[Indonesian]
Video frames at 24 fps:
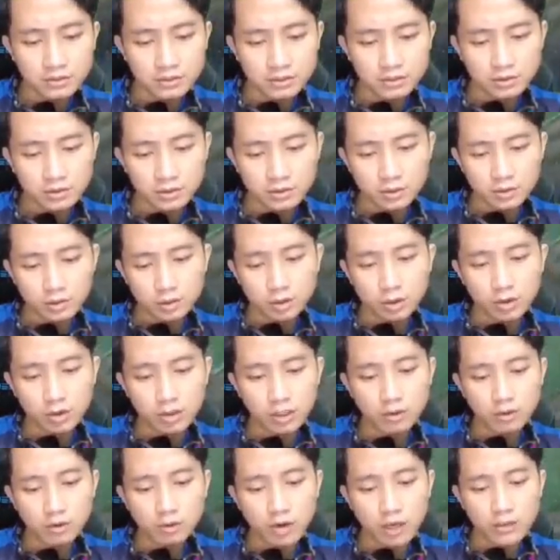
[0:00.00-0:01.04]
Soalnya tuh
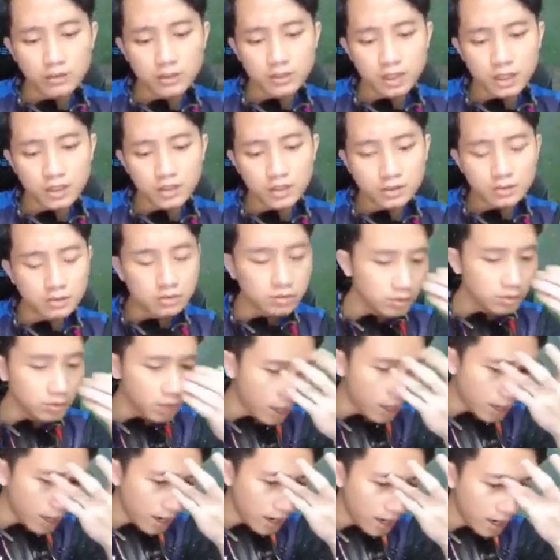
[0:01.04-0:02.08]
wajahnya tuh
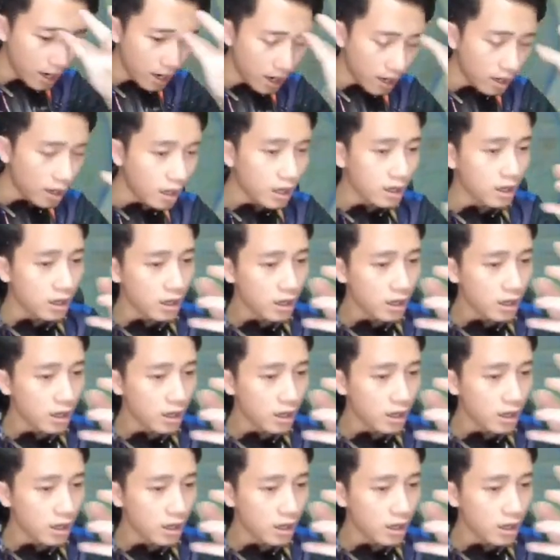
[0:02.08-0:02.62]
kayak kayak ke